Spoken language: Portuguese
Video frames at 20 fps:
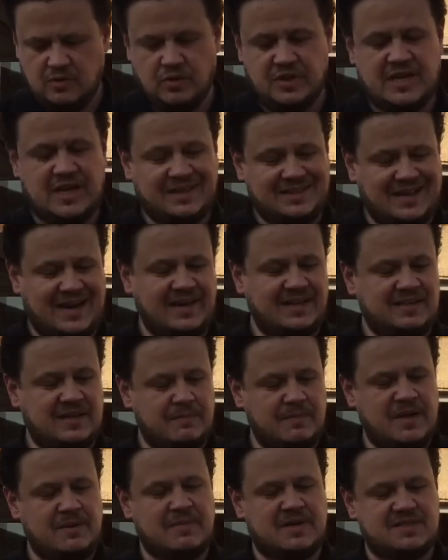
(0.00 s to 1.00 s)
o que atrai
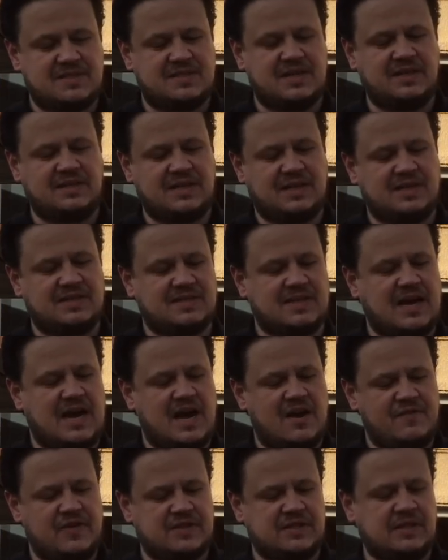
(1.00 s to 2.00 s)
também bastante as
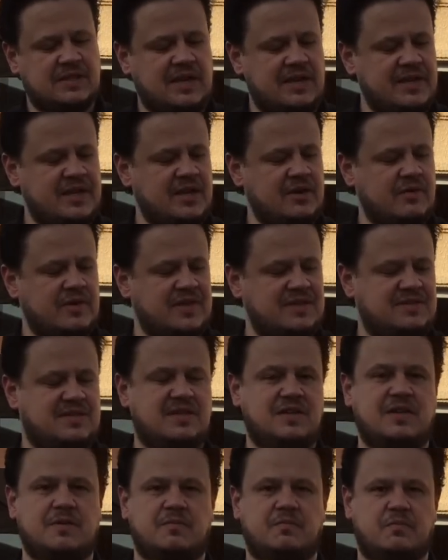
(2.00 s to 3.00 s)
garrafas da Delirium,
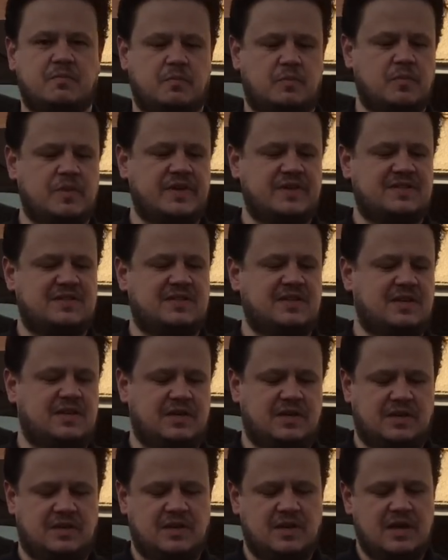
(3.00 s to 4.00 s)
esse,
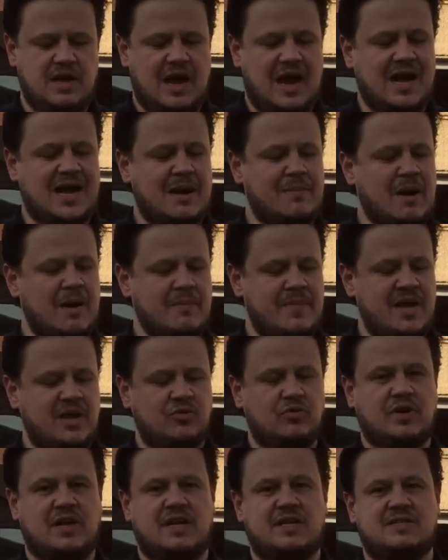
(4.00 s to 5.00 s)
esse
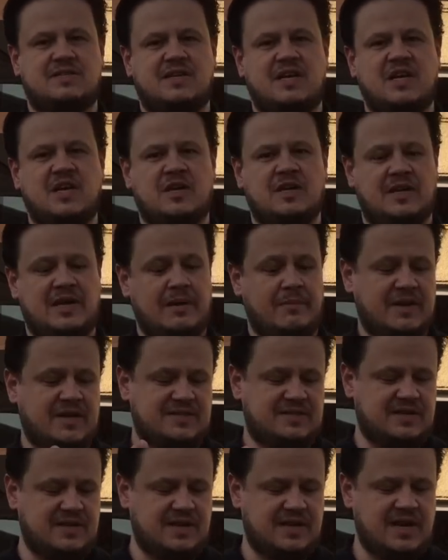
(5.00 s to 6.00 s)
acabamento que elas têm, que lembra
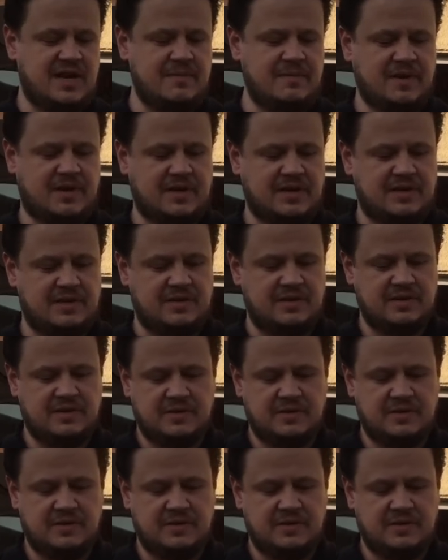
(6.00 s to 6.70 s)
a cerâmica,